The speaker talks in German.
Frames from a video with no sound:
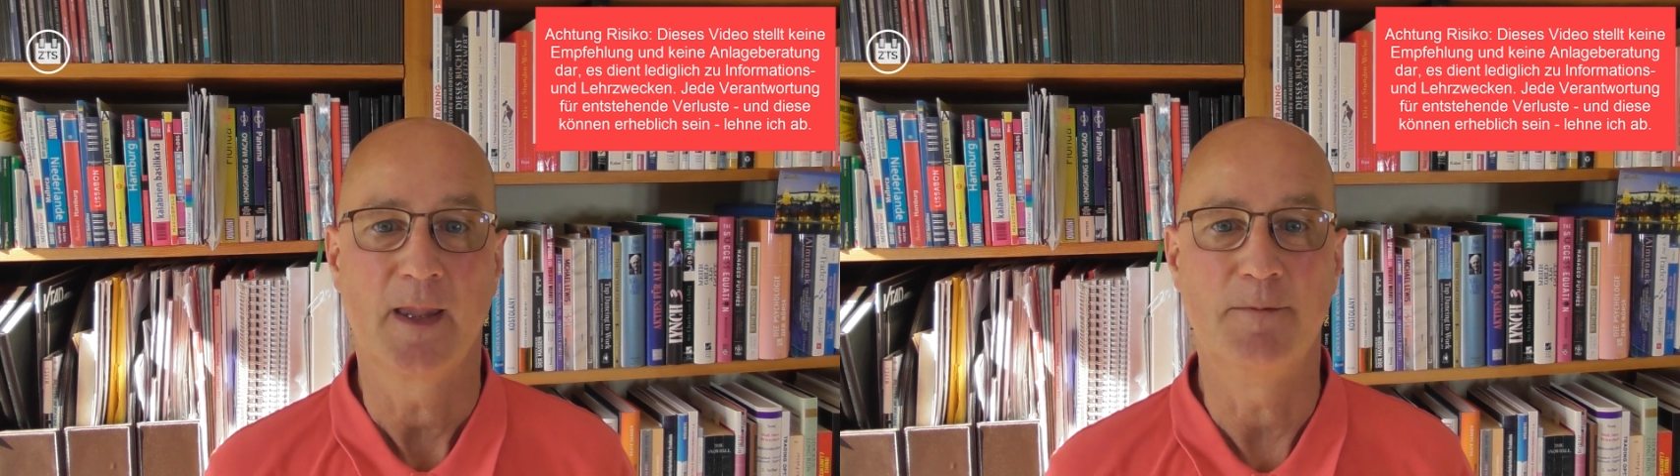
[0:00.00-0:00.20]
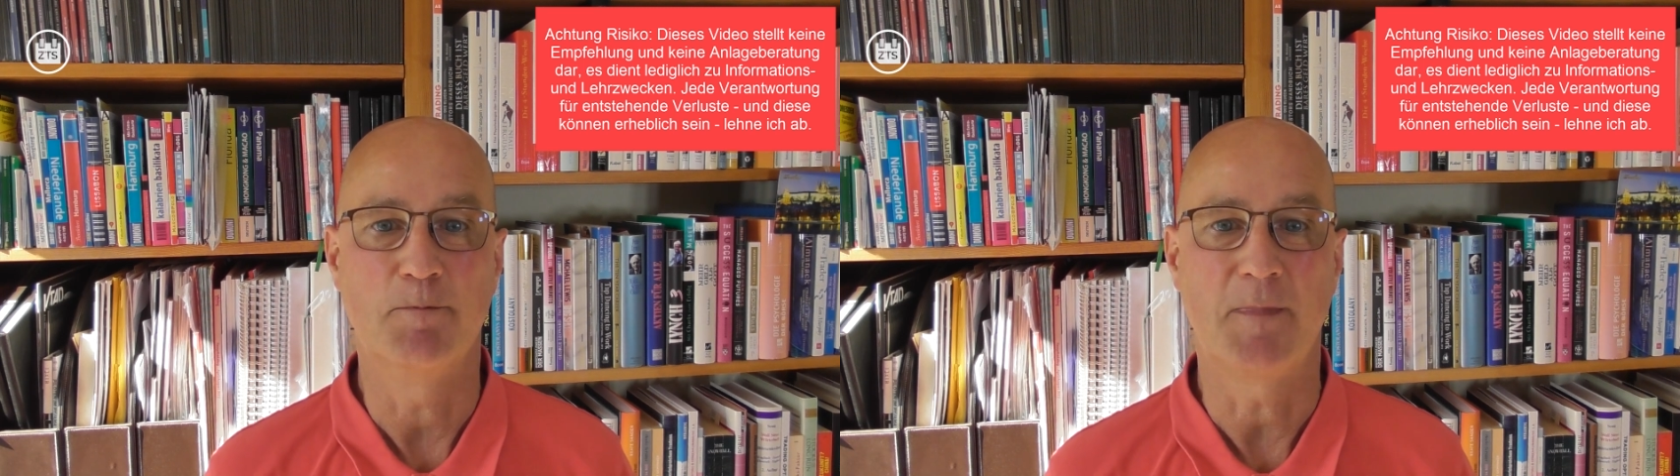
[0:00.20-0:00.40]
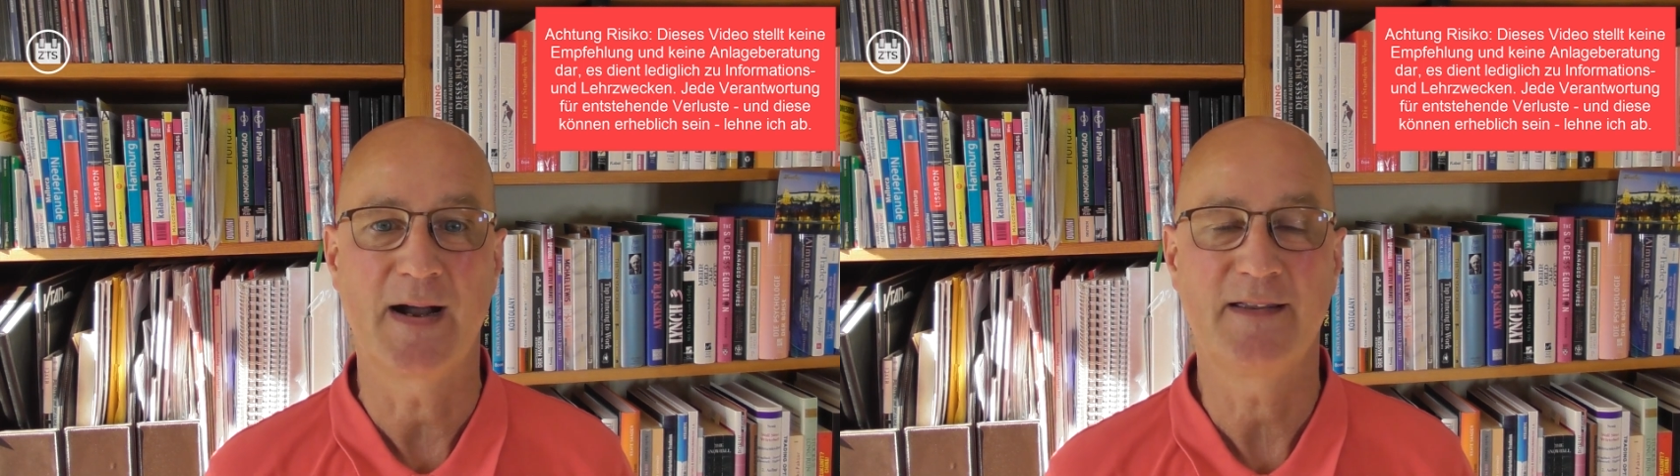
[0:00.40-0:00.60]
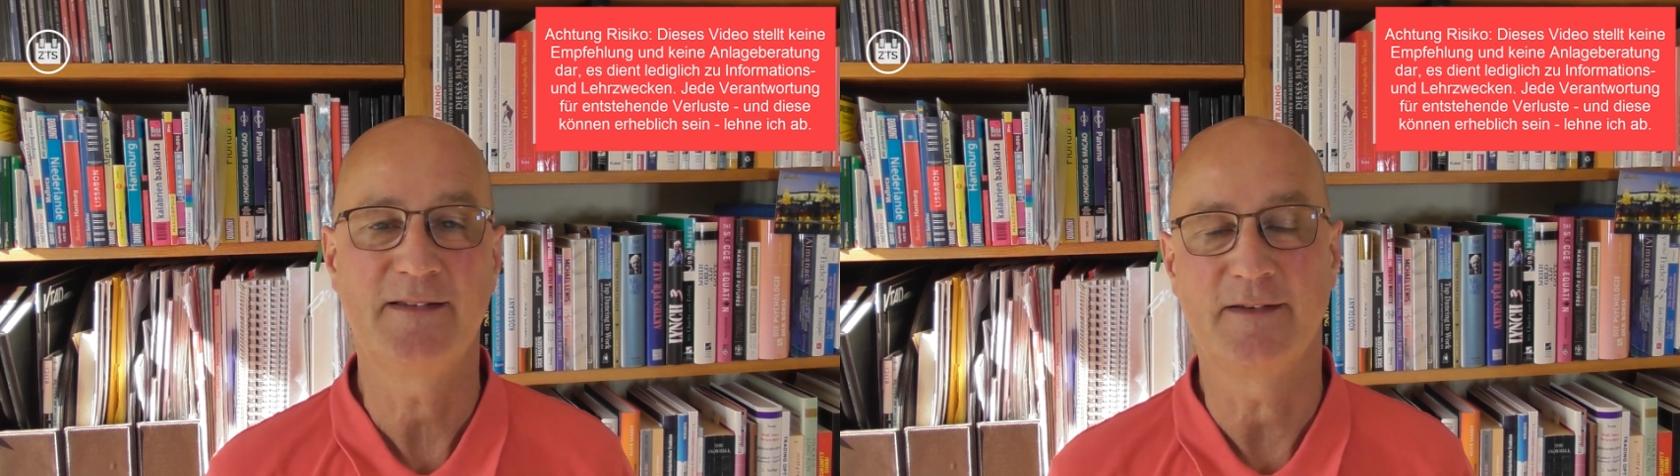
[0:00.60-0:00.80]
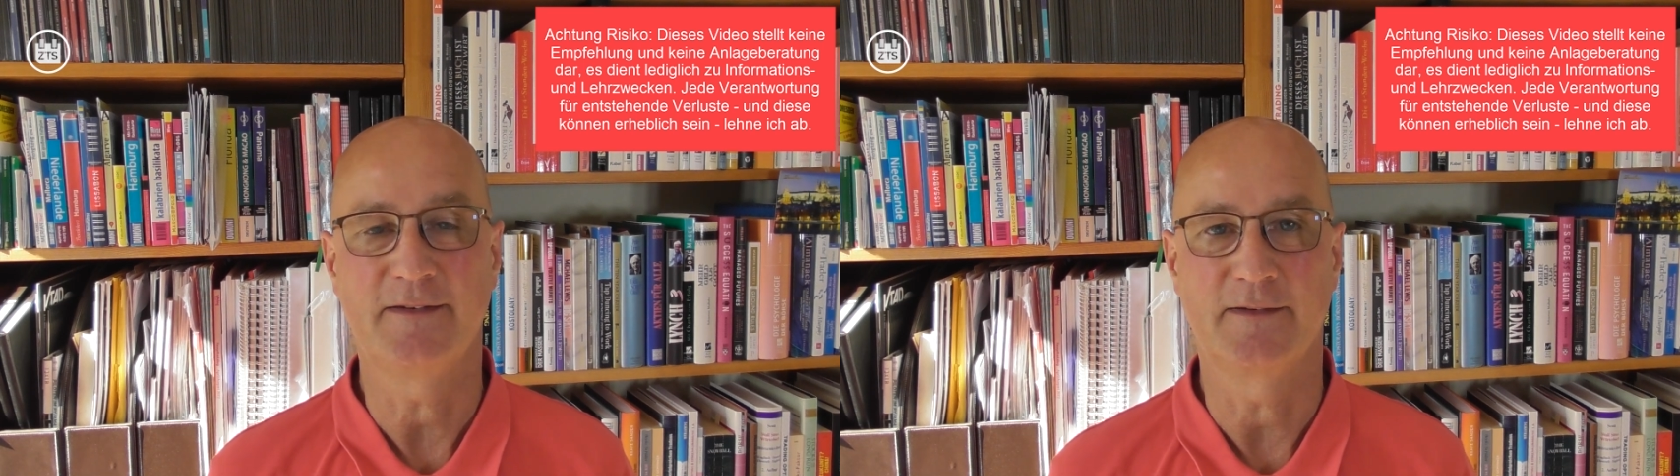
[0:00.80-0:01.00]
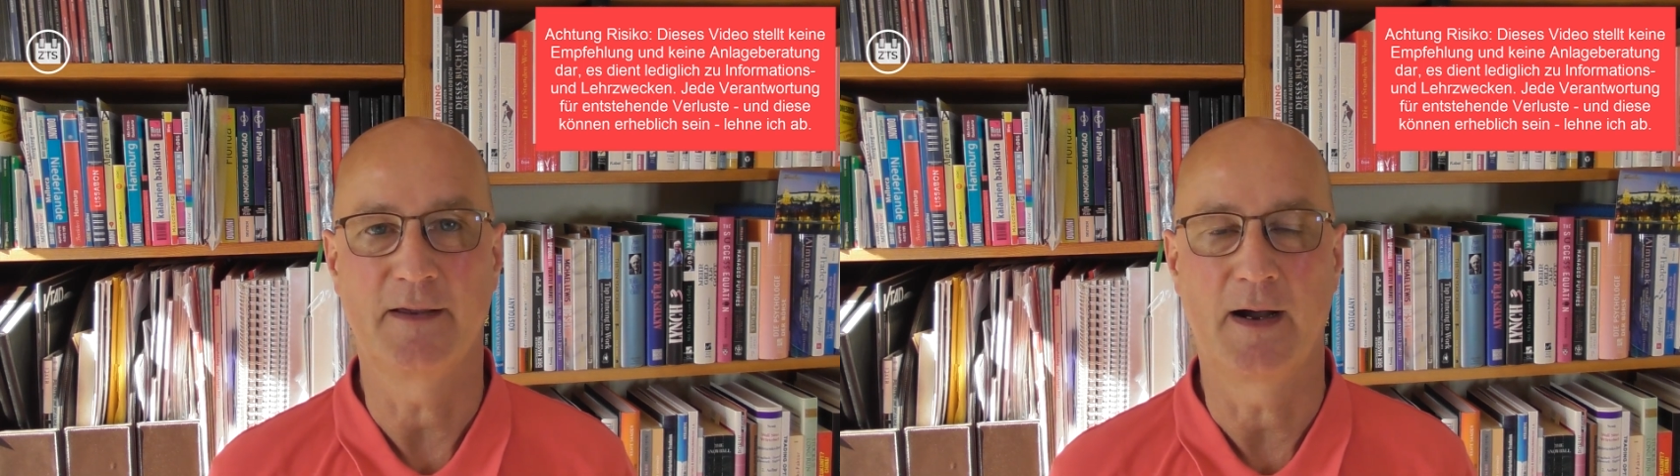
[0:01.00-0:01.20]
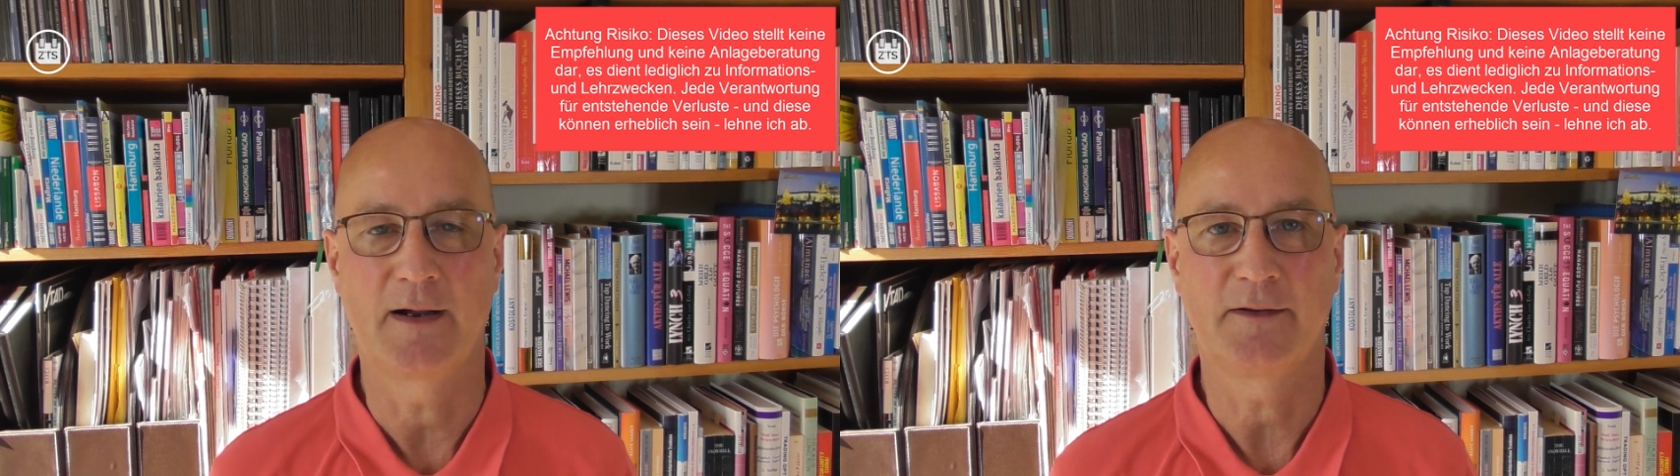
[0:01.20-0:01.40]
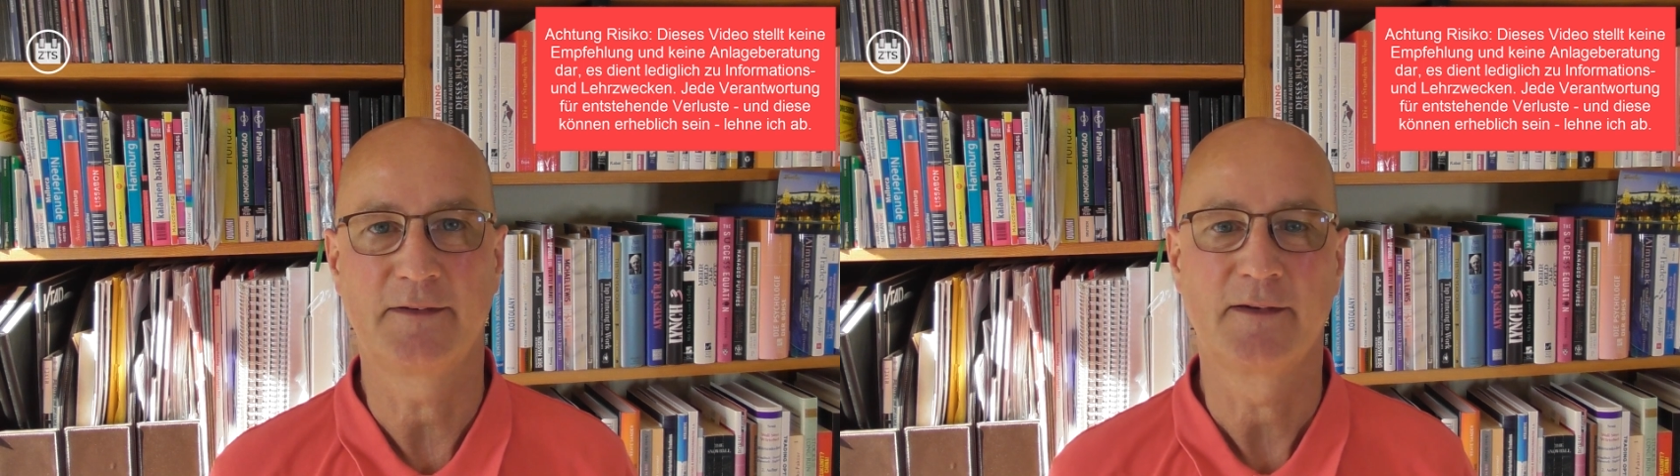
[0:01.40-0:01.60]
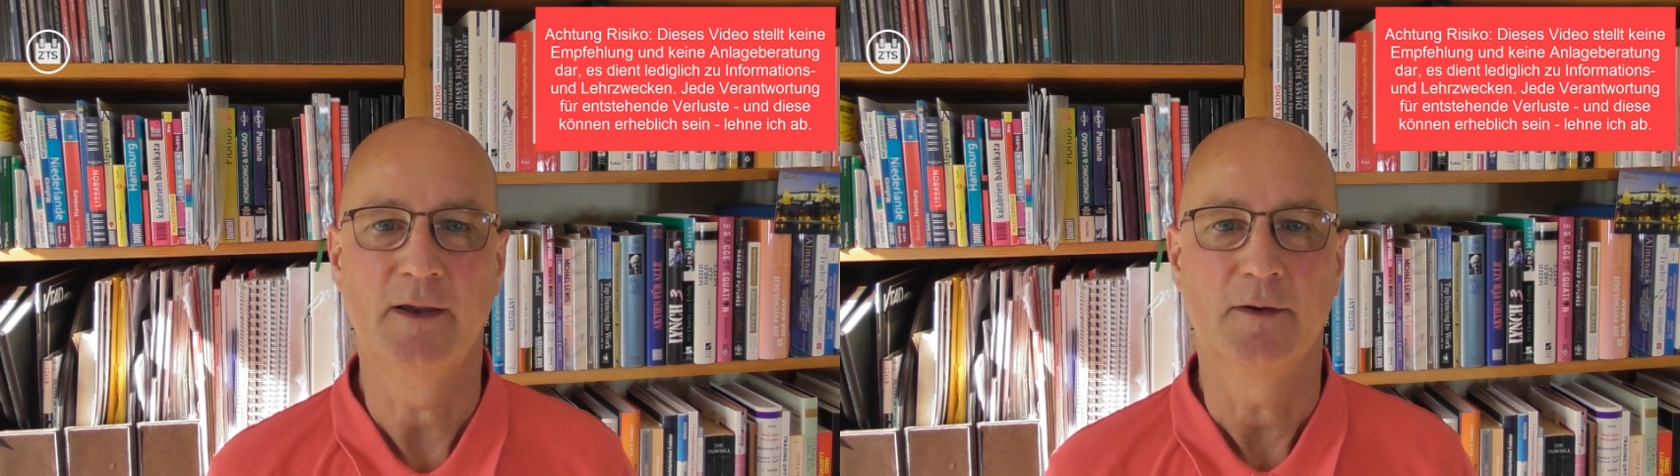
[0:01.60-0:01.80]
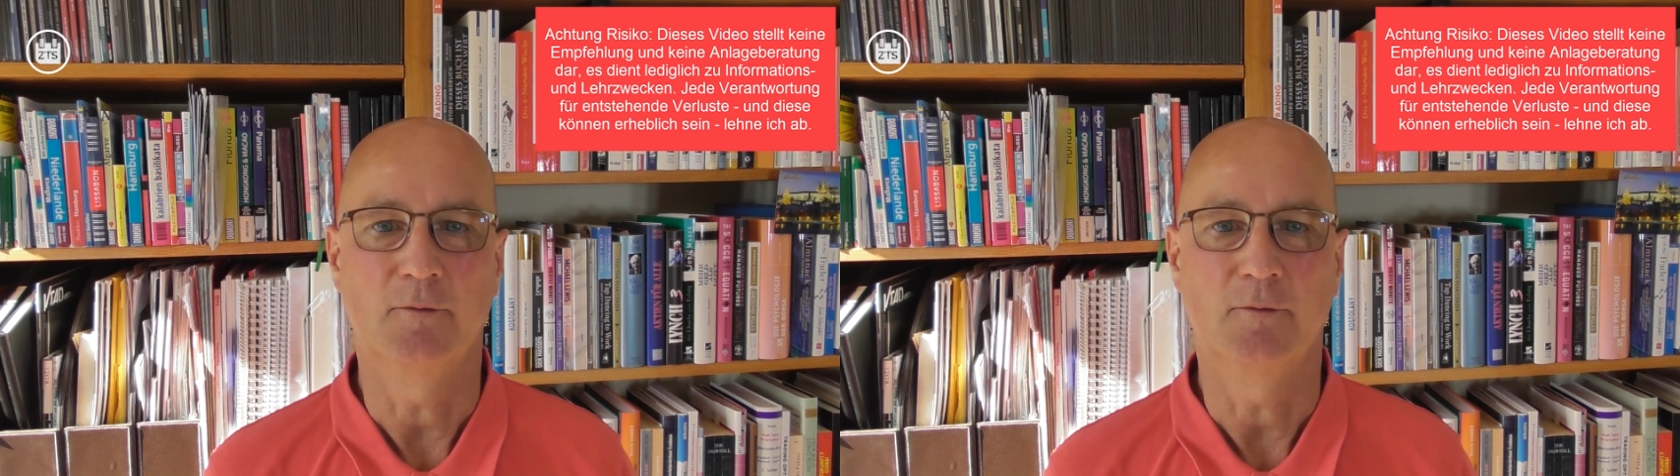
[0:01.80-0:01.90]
Im Mai diesen Jahres